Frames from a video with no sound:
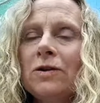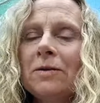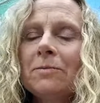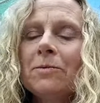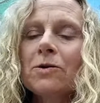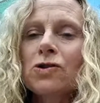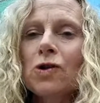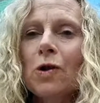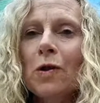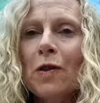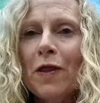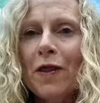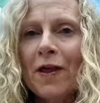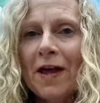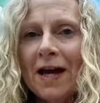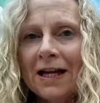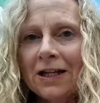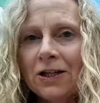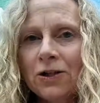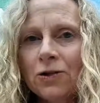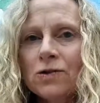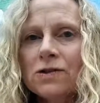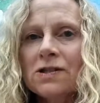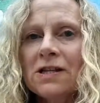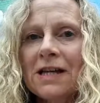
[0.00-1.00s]
últimos 11
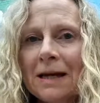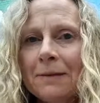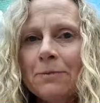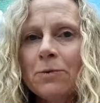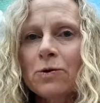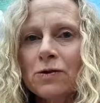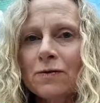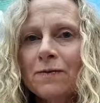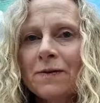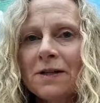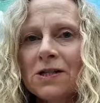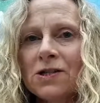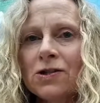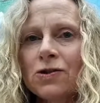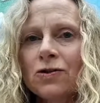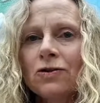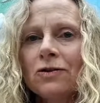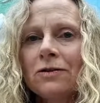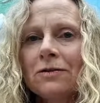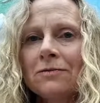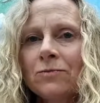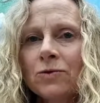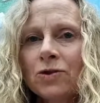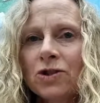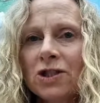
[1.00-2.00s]
años hemos
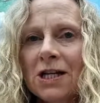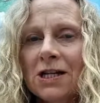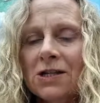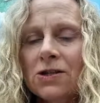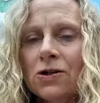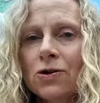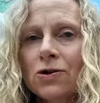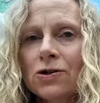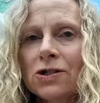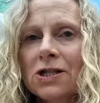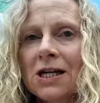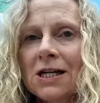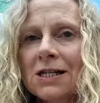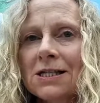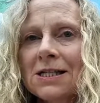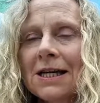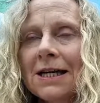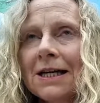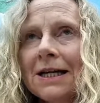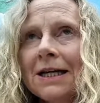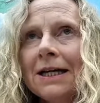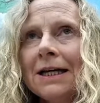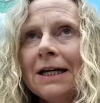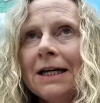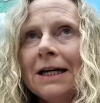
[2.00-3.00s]
visto muchas cosas.
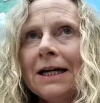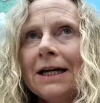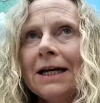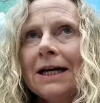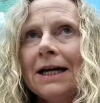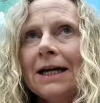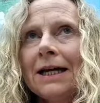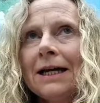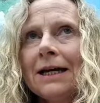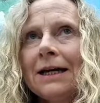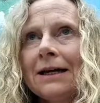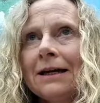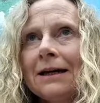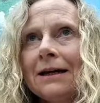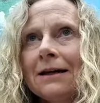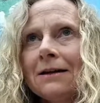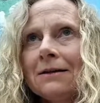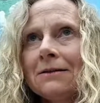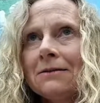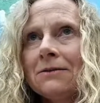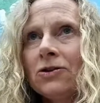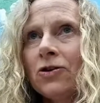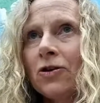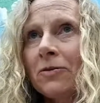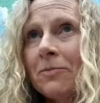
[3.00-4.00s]

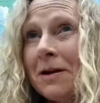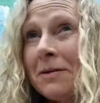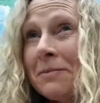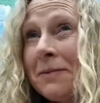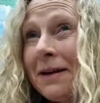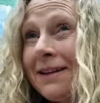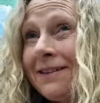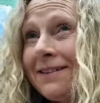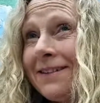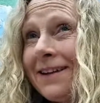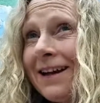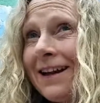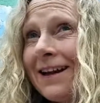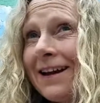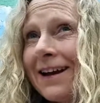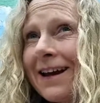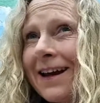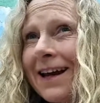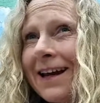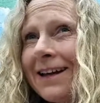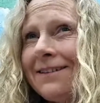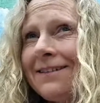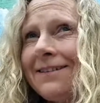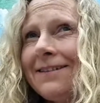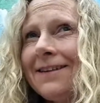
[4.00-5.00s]
Eh, normalmente la
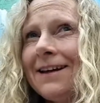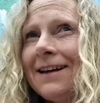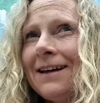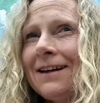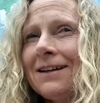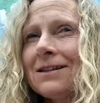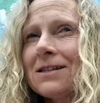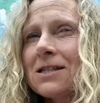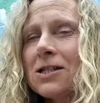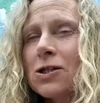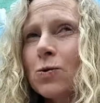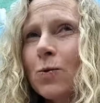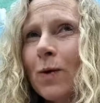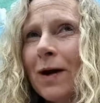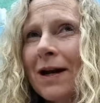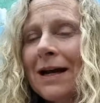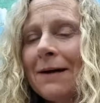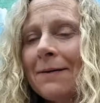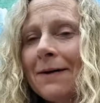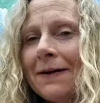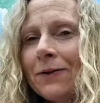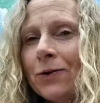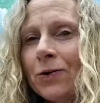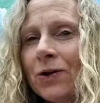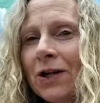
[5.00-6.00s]
gente suele
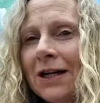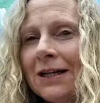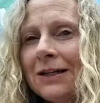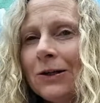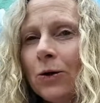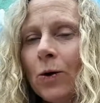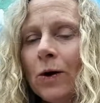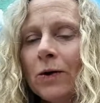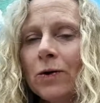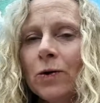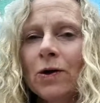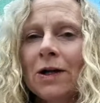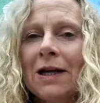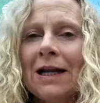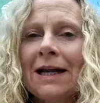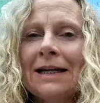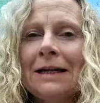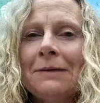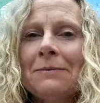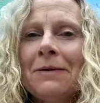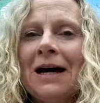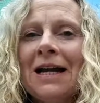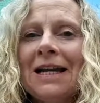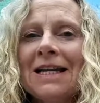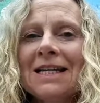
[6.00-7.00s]
abandonar cuando el
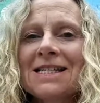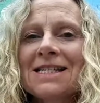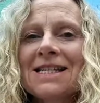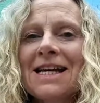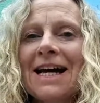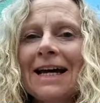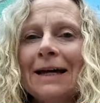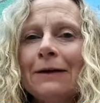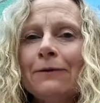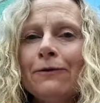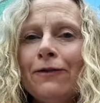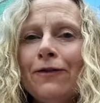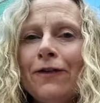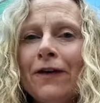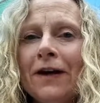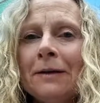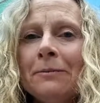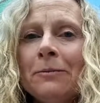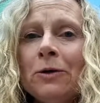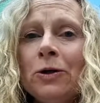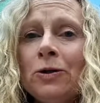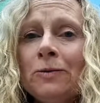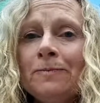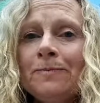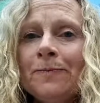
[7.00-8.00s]
animal está
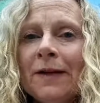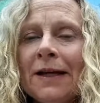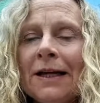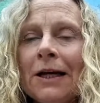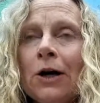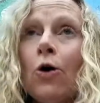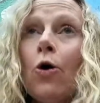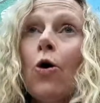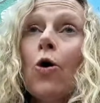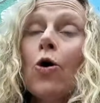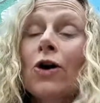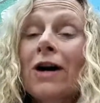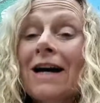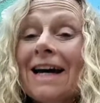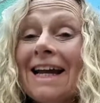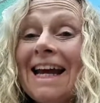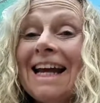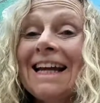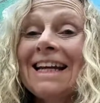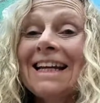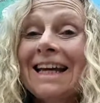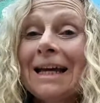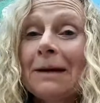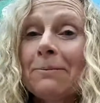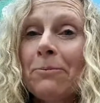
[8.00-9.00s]
enfermo o
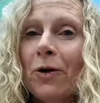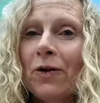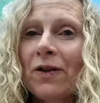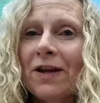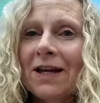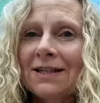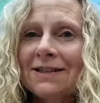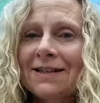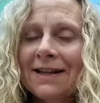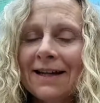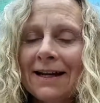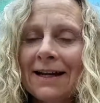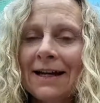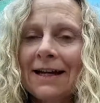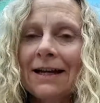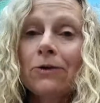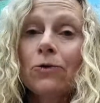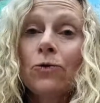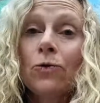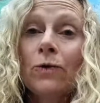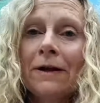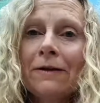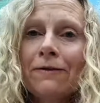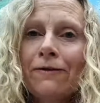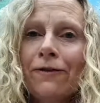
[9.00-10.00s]
creen que podía tener
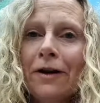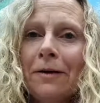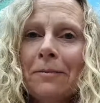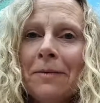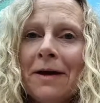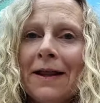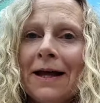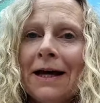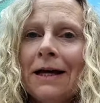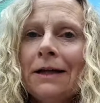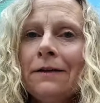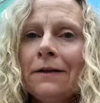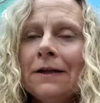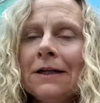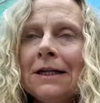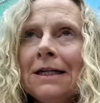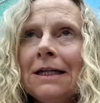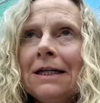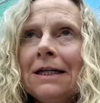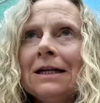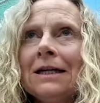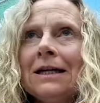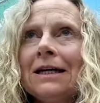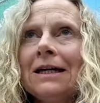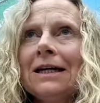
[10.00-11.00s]
una enfermedad.
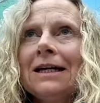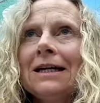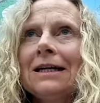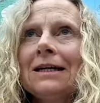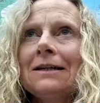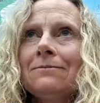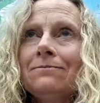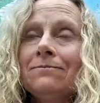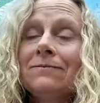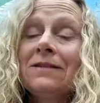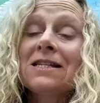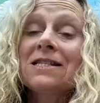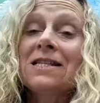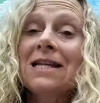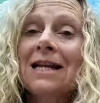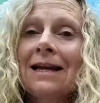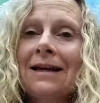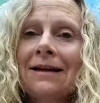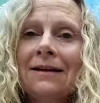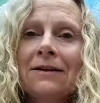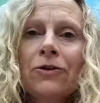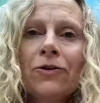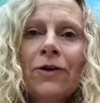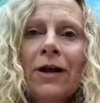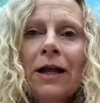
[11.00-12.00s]
Eh, desde
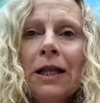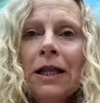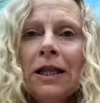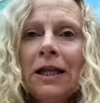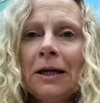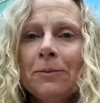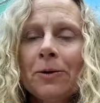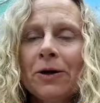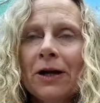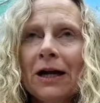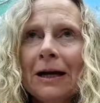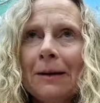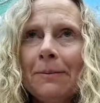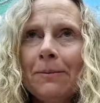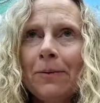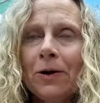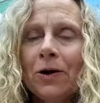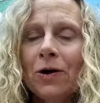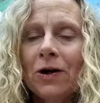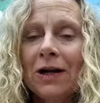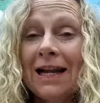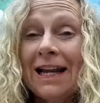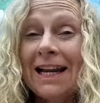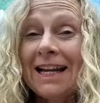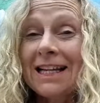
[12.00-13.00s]
la ignorancia, por
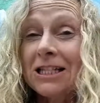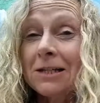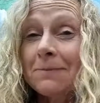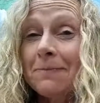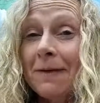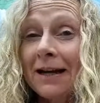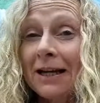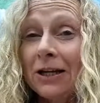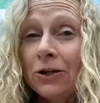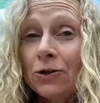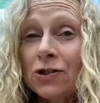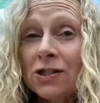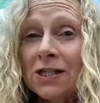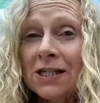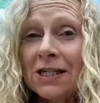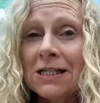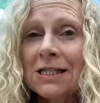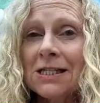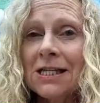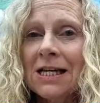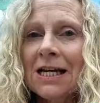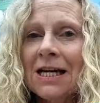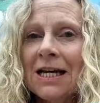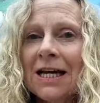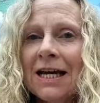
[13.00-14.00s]
ejemplo, la
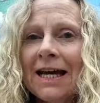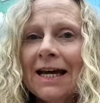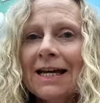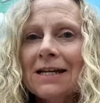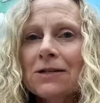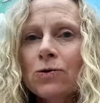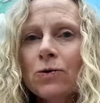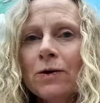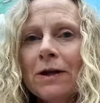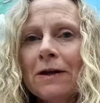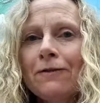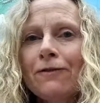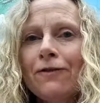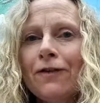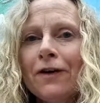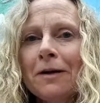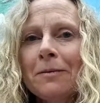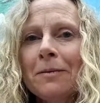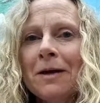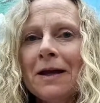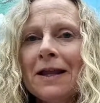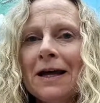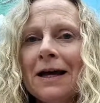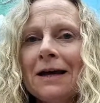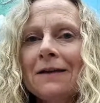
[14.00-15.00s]
leishmaniosis es una
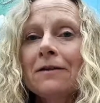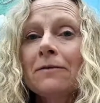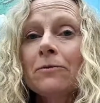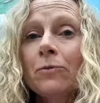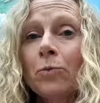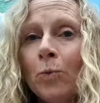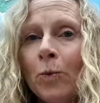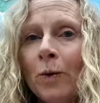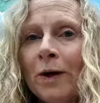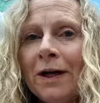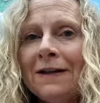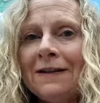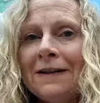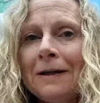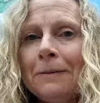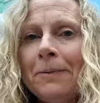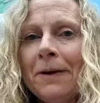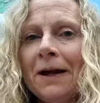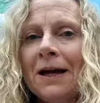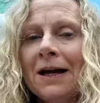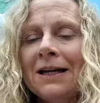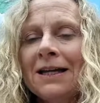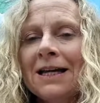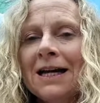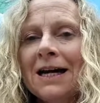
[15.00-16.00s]
enfermedad muy
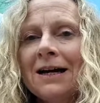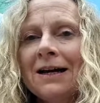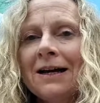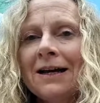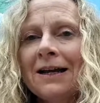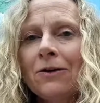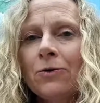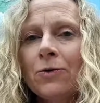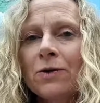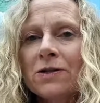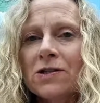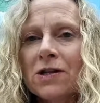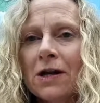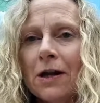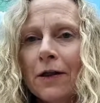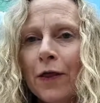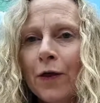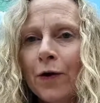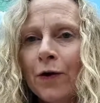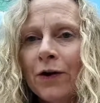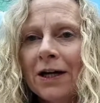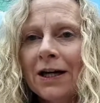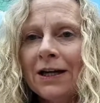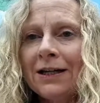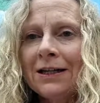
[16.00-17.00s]
típica ya en nuestra
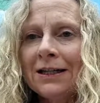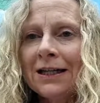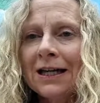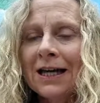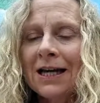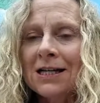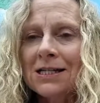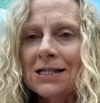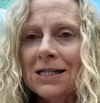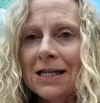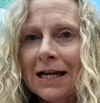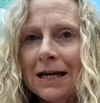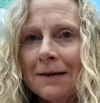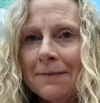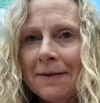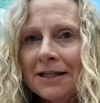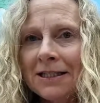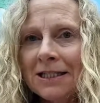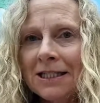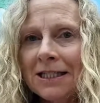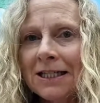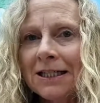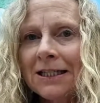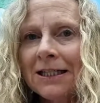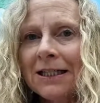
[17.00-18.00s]
zona, en Castilla-La
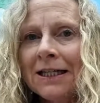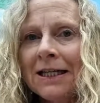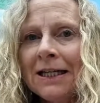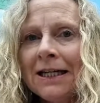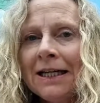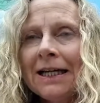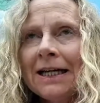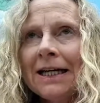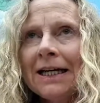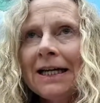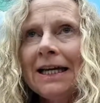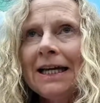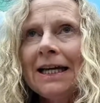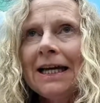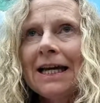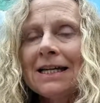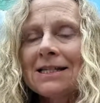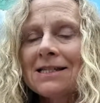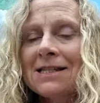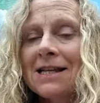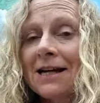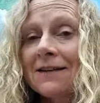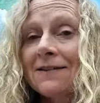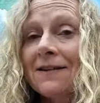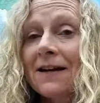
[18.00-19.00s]
Mancha, y
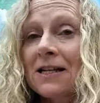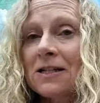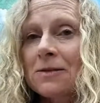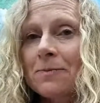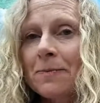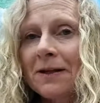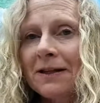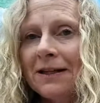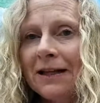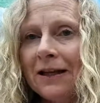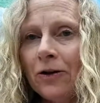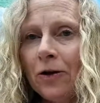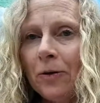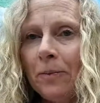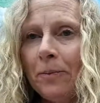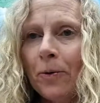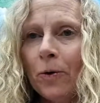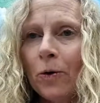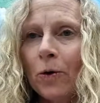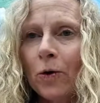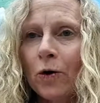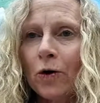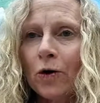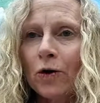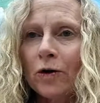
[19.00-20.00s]
está transmitido
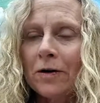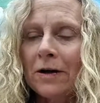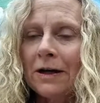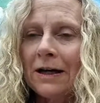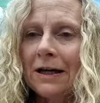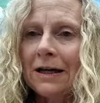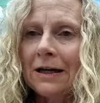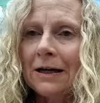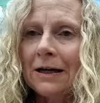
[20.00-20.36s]
por,